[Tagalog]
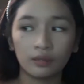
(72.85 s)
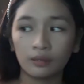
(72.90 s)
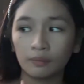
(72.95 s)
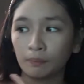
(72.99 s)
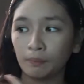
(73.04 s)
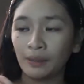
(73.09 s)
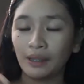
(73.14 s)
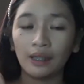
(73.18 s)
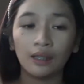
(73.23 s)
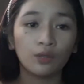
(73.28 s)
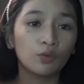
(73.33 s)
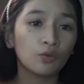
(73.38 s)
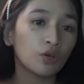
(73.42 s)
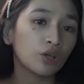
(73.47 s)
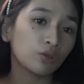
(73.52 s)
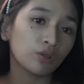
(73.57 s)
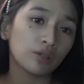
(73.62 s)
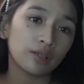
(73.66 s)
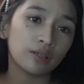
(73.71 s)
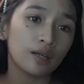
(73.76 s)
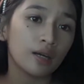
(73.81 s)
Pinaliguan ko
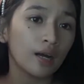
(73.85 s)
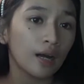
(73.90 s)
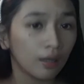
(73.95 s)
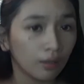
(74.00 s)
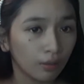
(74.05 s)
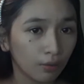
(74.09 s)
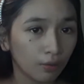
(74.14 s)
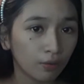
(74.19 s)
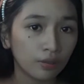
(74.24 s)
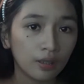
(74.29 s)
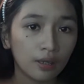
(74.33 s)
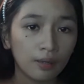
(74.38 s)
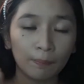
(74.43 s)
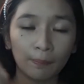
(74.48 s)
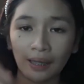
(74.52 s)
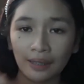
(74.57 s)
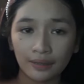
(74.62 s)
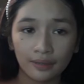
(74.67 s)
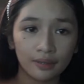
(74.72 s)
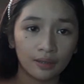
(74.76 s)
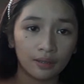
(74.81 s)
na rin ng alcohol ang
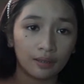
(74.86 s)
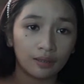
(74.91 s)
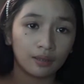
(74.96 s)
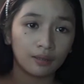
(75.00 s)
plastic.